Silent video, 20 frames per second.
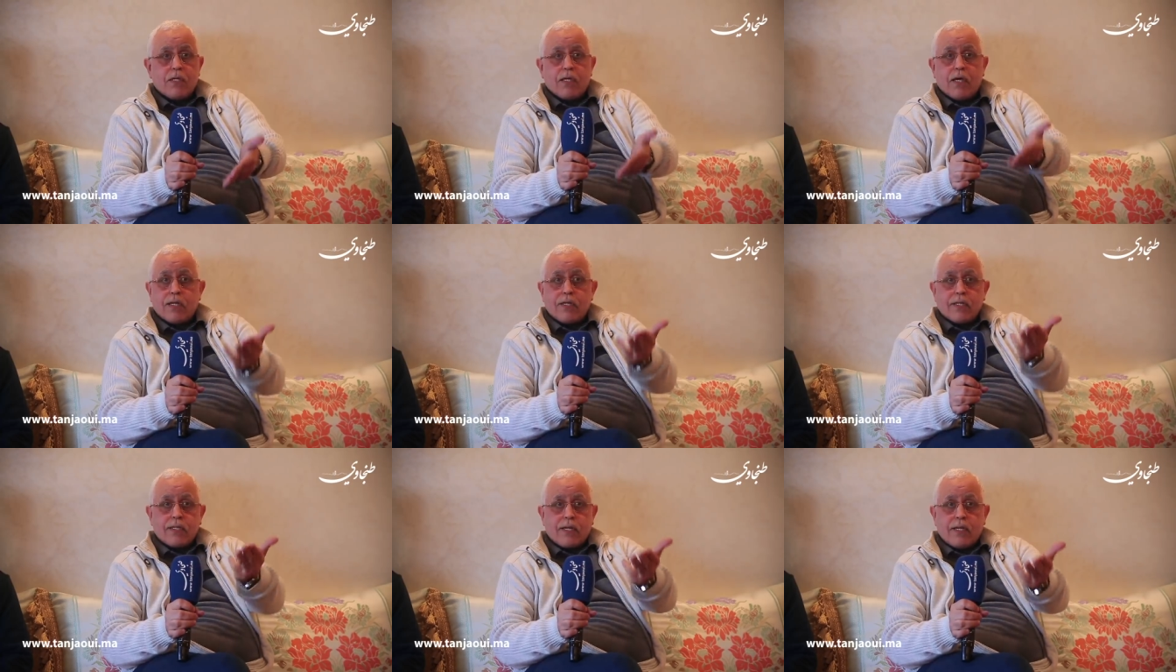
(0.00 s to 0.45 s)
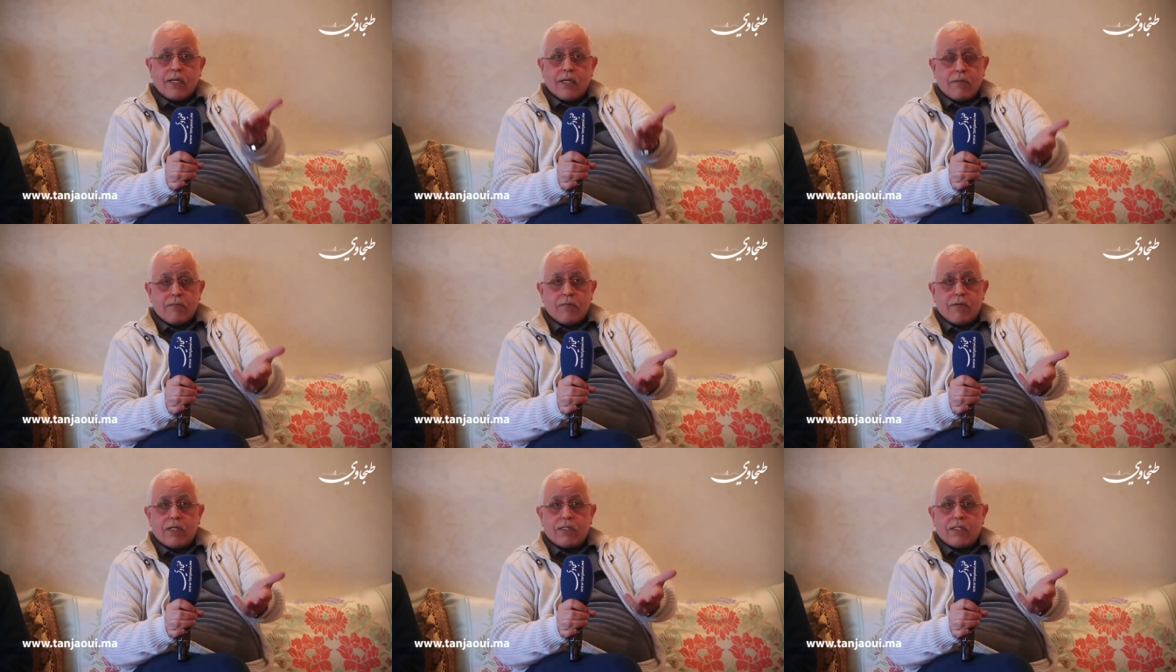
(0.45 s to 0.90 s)
عندك
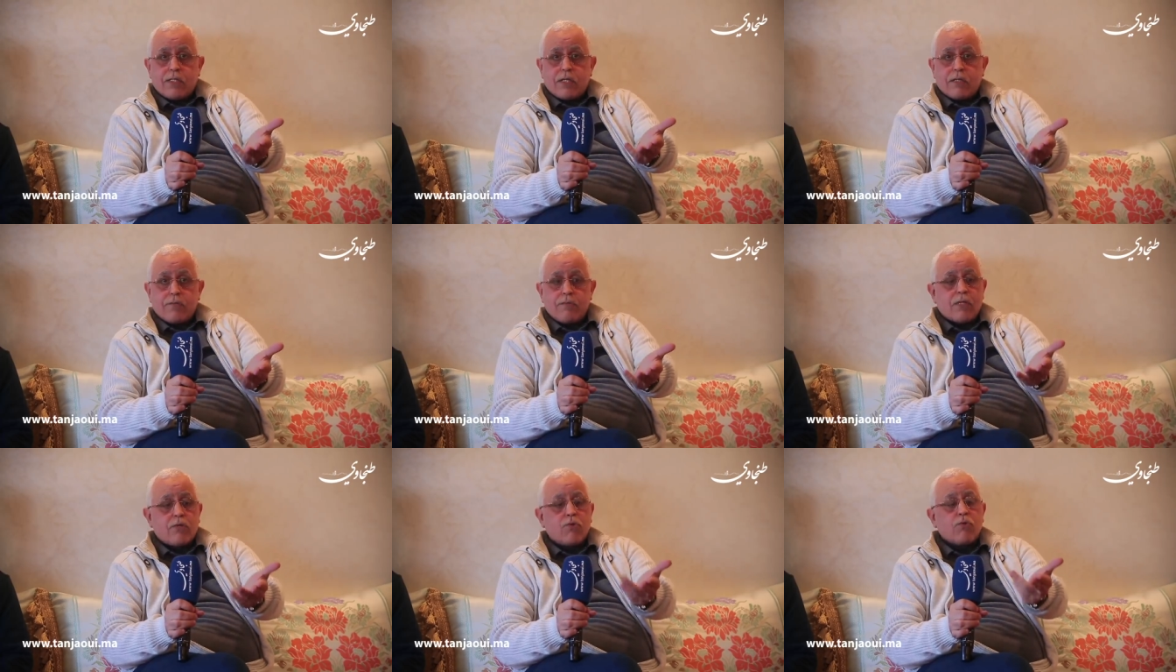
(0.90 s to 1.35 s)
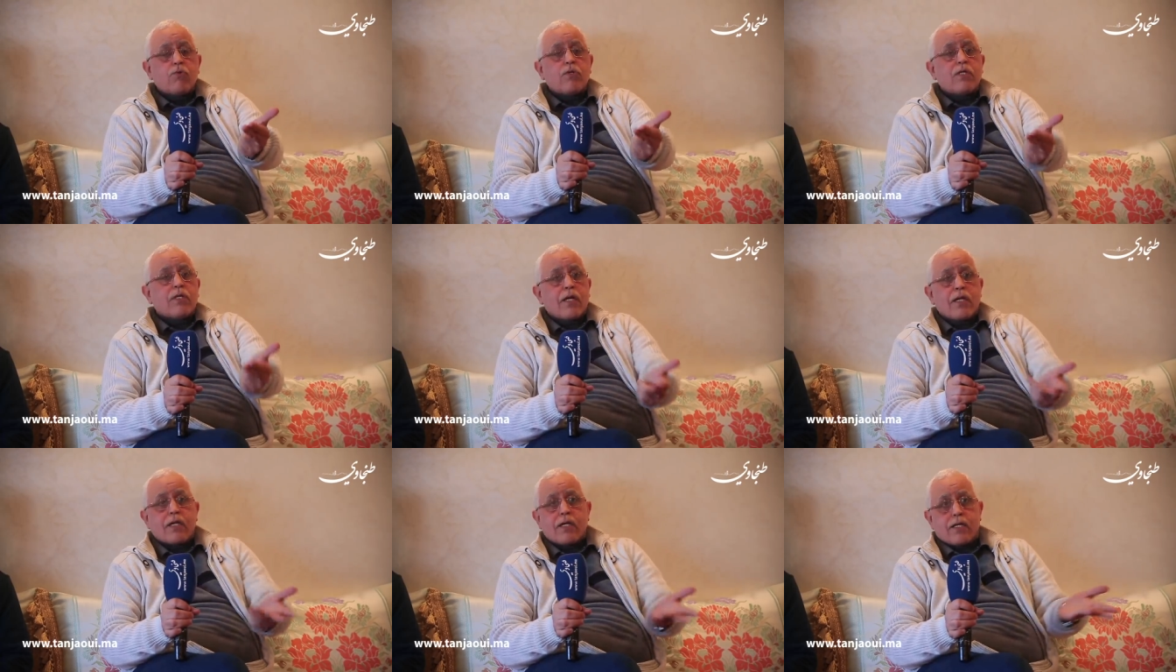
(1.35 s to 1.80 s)
هاد الجريمه هادو
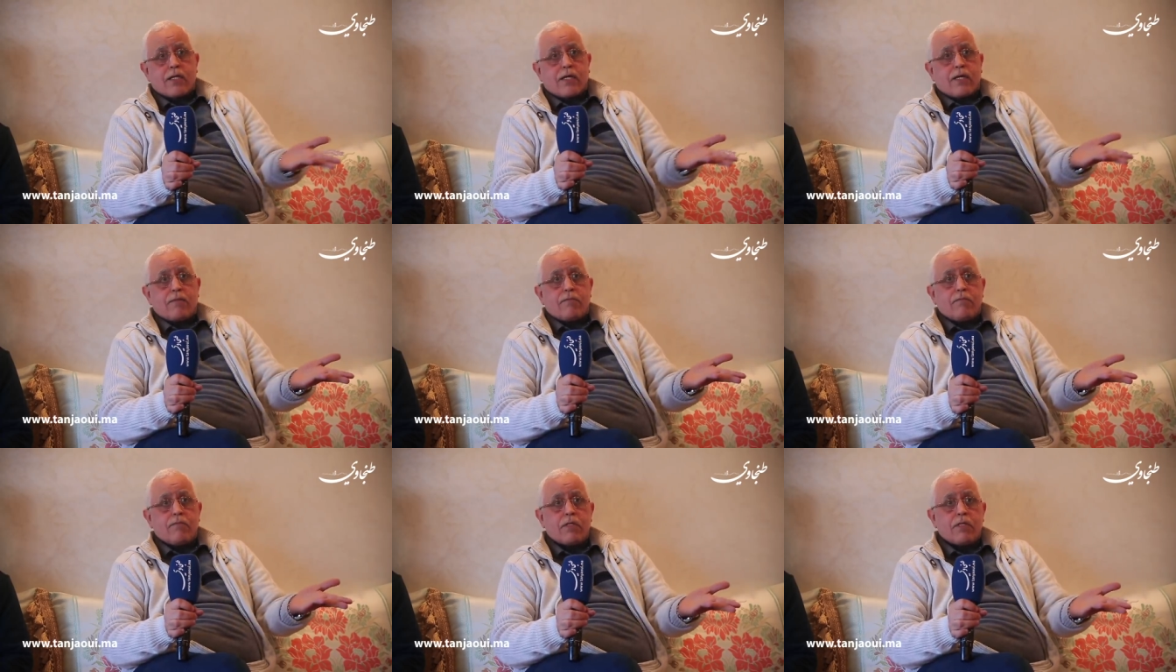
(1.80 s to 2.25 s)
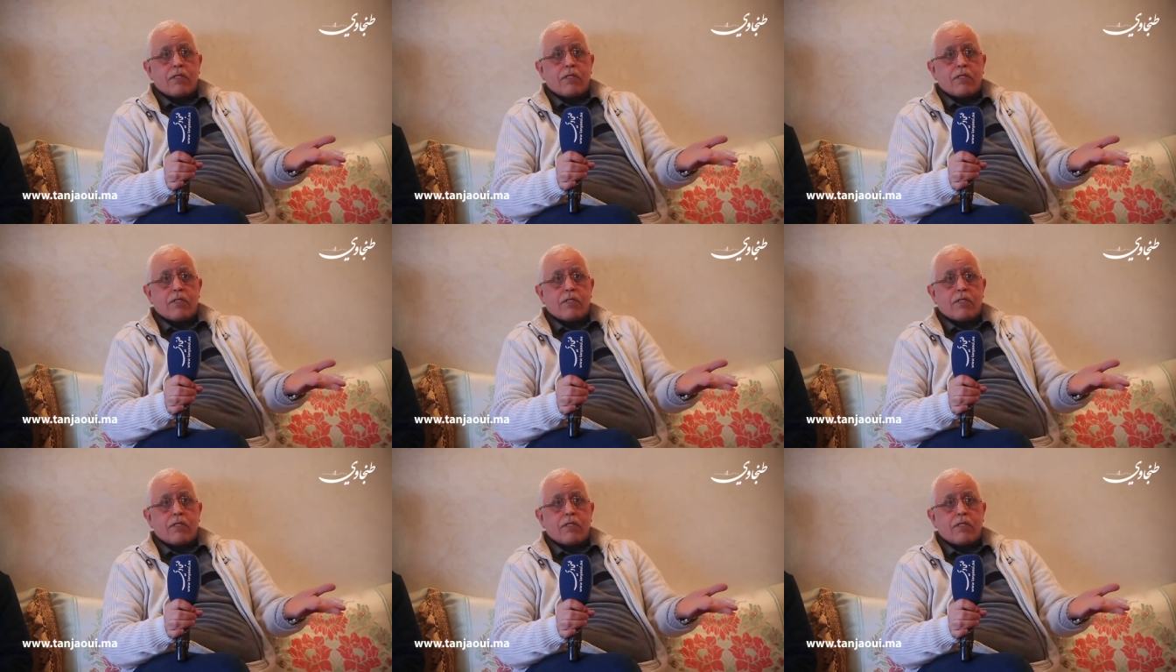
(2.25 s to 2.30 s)
ديال الارهاب